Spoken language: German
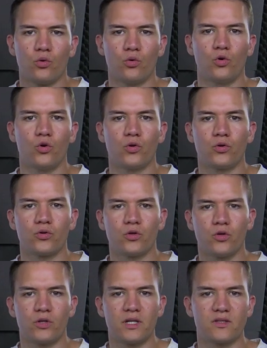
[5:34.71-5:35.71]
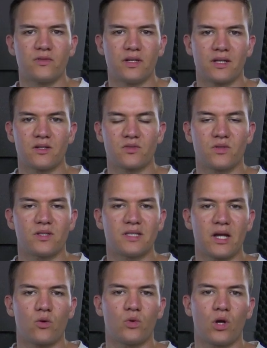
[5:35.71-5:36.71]
Und äh, deswegen kannst du hier
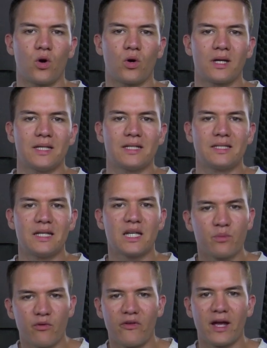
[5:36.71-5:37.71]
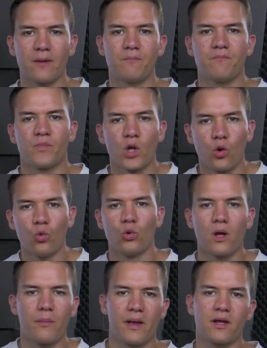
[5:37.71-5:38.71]
sehr gut auch Dinge bewerben,
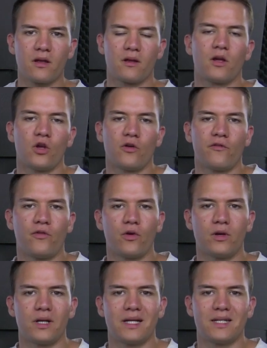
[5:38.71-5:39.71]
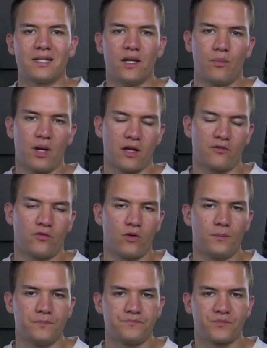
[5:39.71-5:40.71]
unabhängig von der
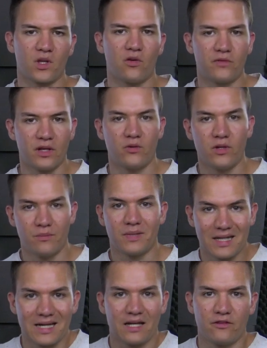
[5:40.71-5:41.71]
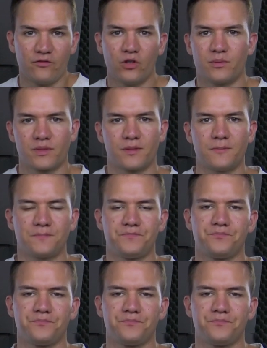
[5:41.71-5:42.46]
Plattform, auf der du eben gerade wirbst.